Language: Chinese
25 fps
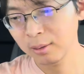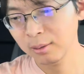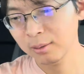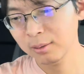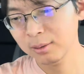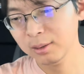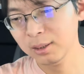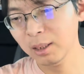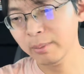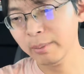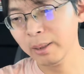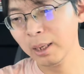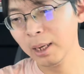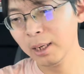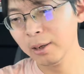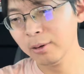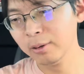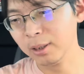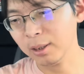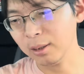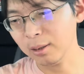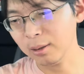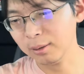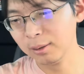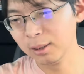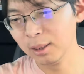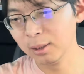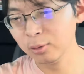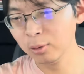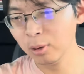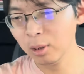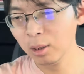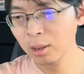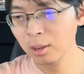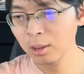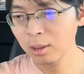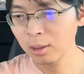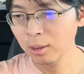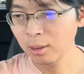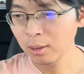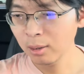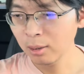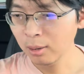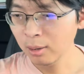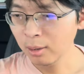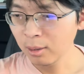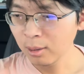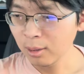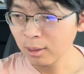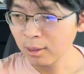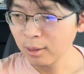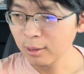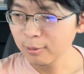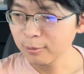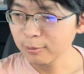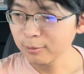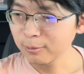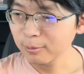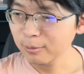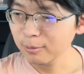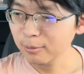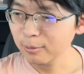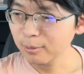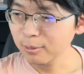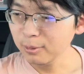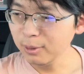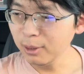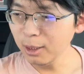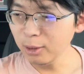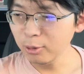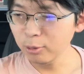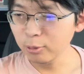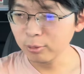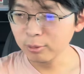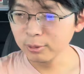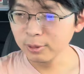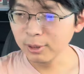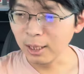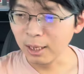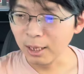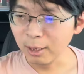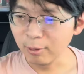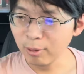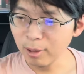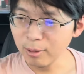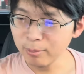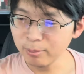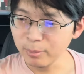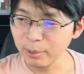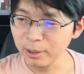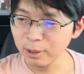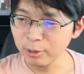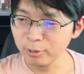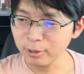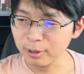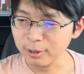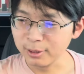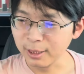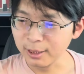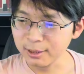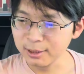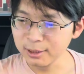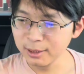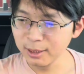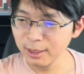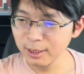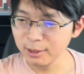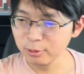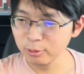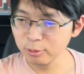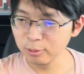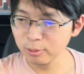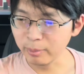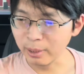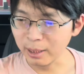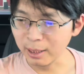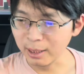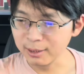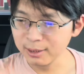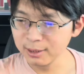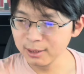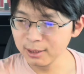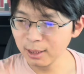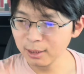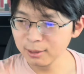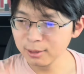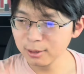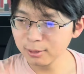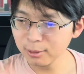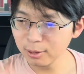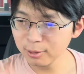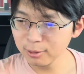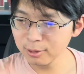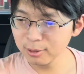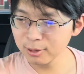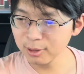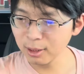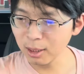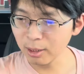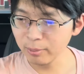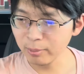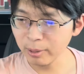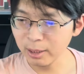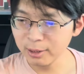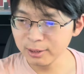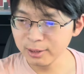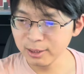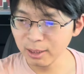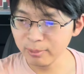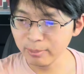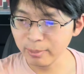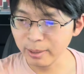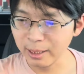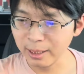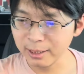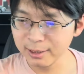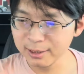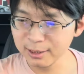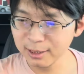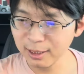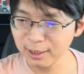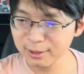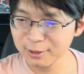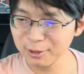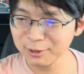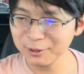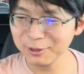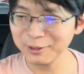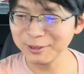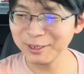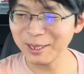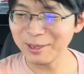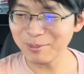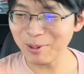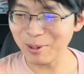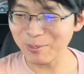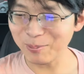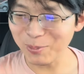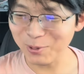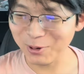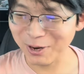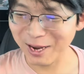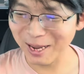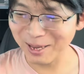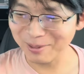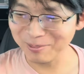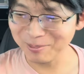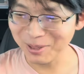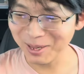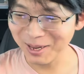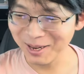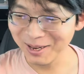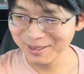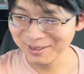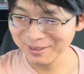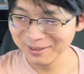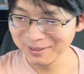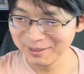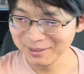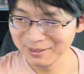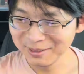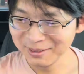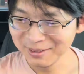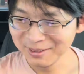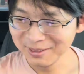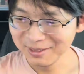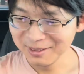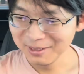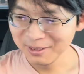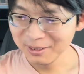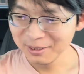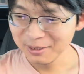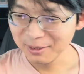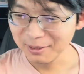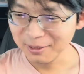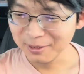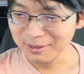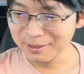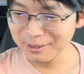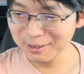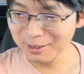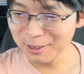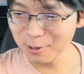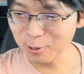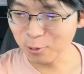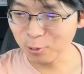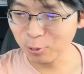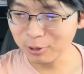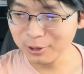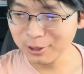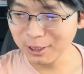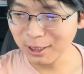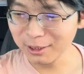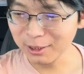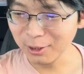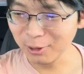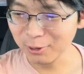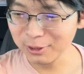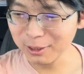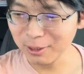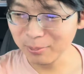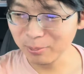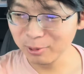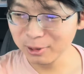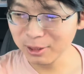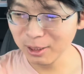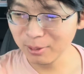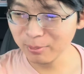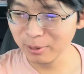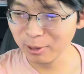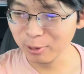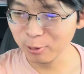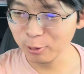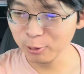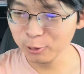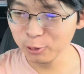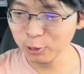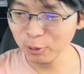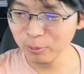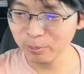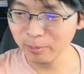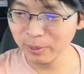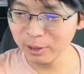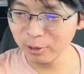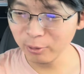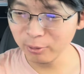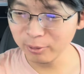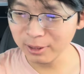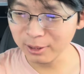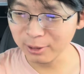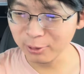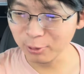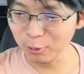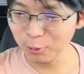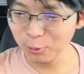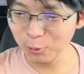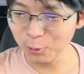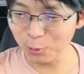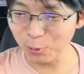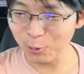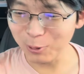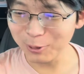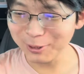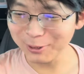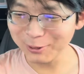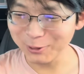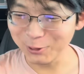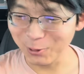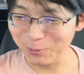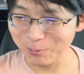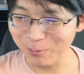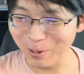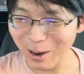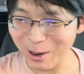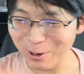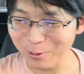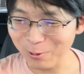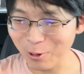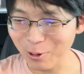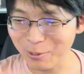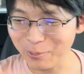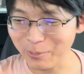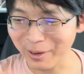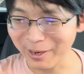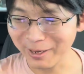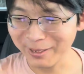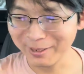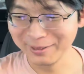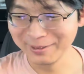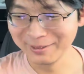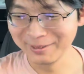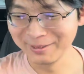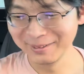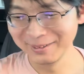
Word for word: 下面还有一个，他说：“例如台湾没有了台积电，就是马来西亚，真的是这样吗？像马来西亚真的那么不堪吗？一个国家条件不像美国，就没有理由活得有盼望吗？”